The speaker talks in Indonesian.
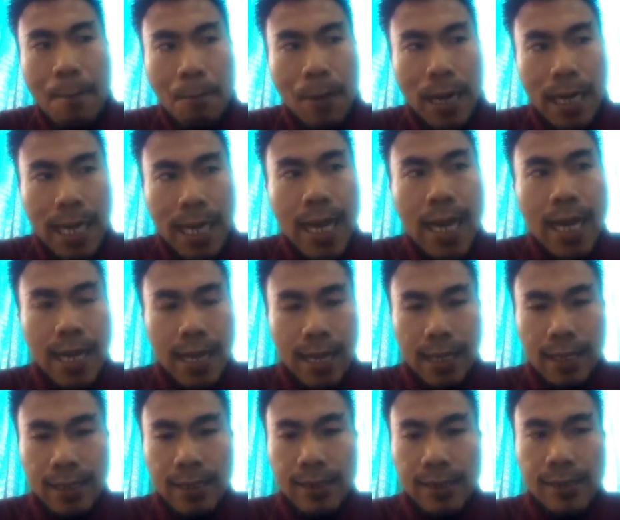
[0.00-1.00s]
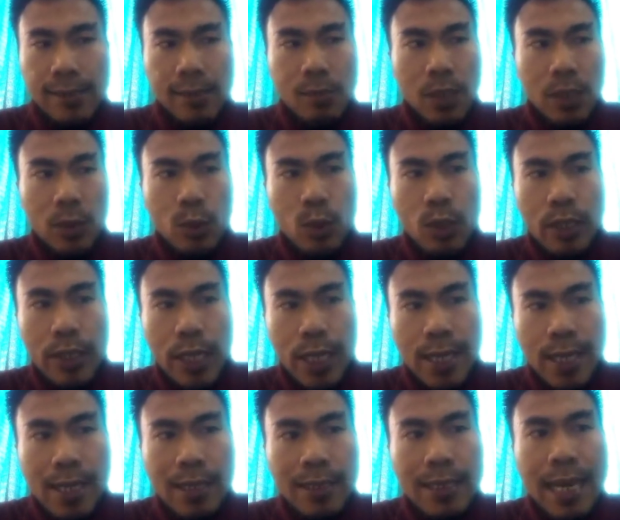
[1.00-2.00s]
Padahal
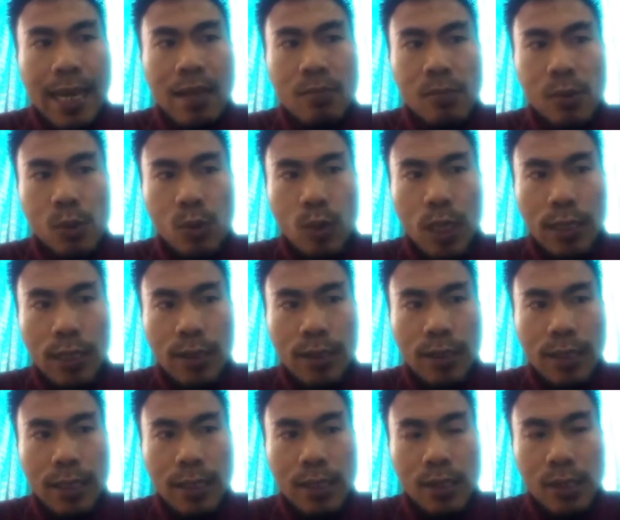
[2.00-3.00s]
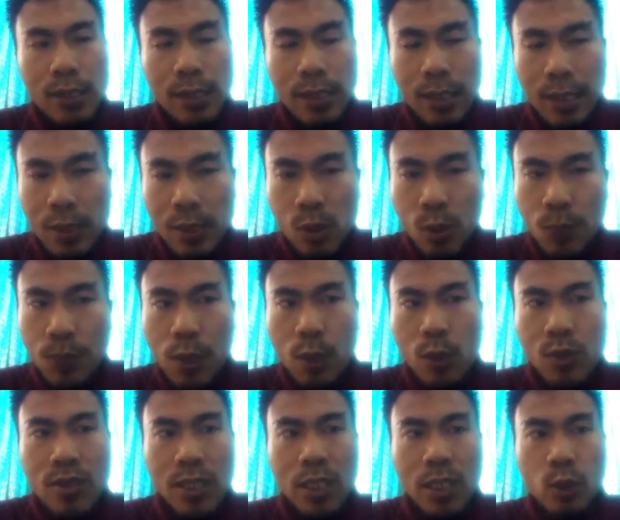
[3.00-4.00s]
sebetulnya dalam surat Rasul
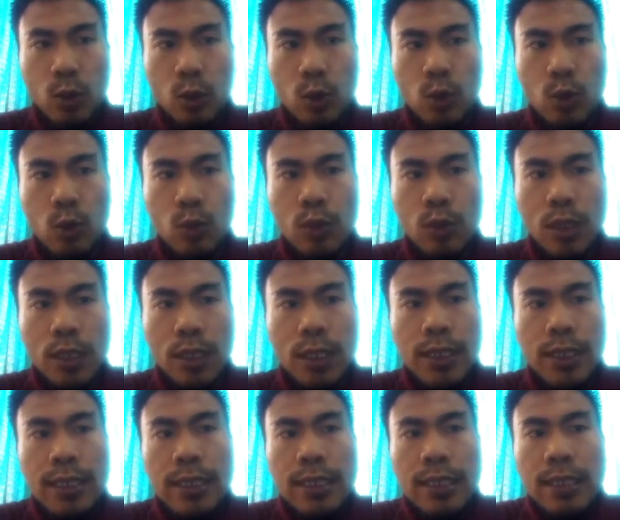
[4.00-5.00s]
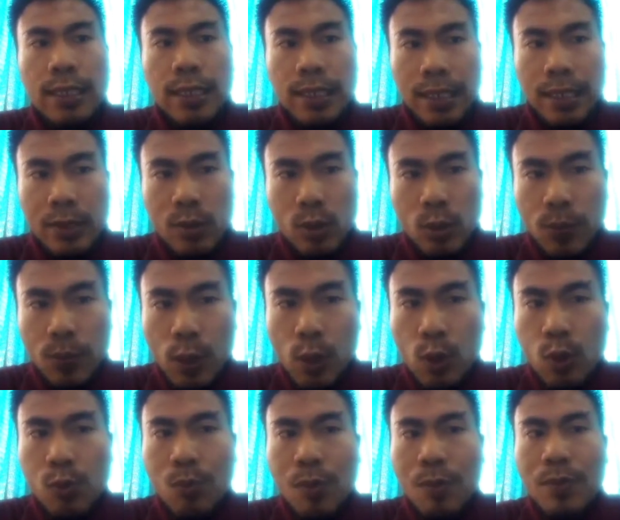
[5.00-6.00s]
Paulus itu Rasul
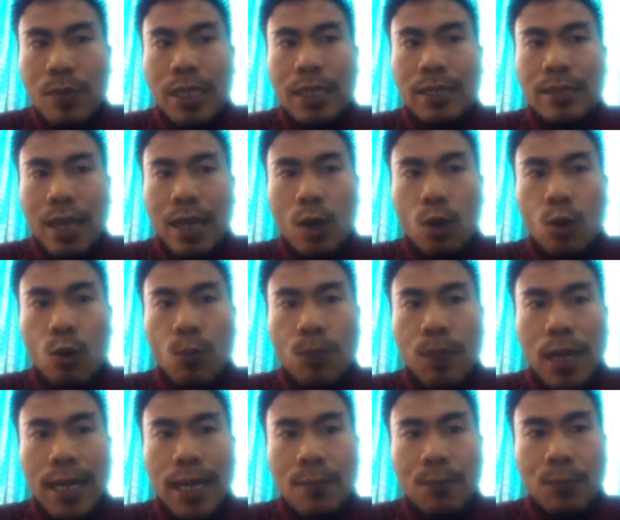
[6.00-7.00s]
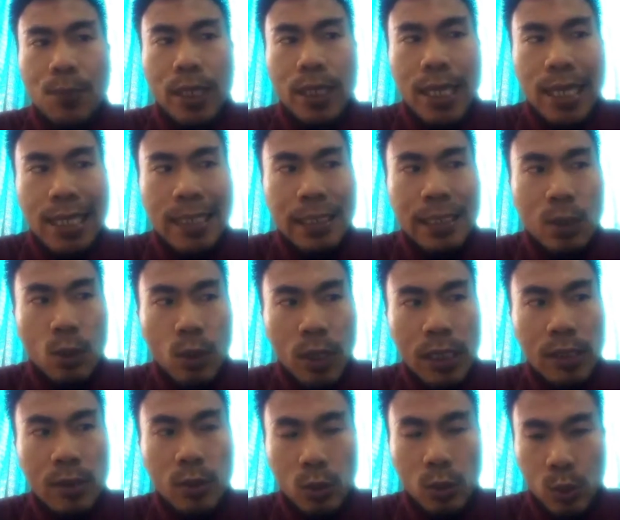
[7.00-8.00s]
Paulus memberitahu para pria di
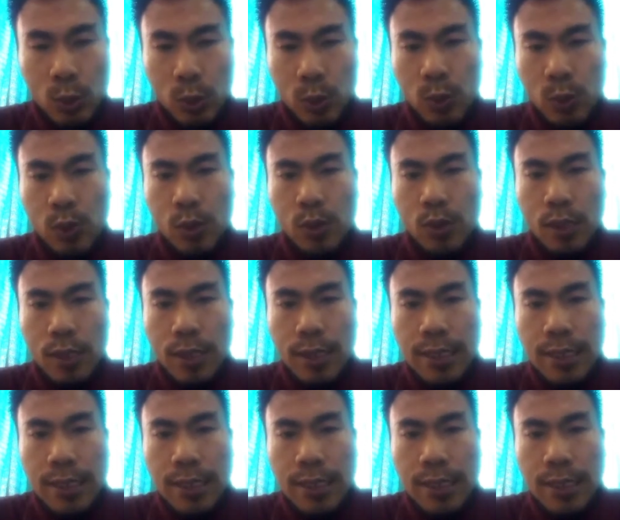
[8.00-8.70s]
Korintus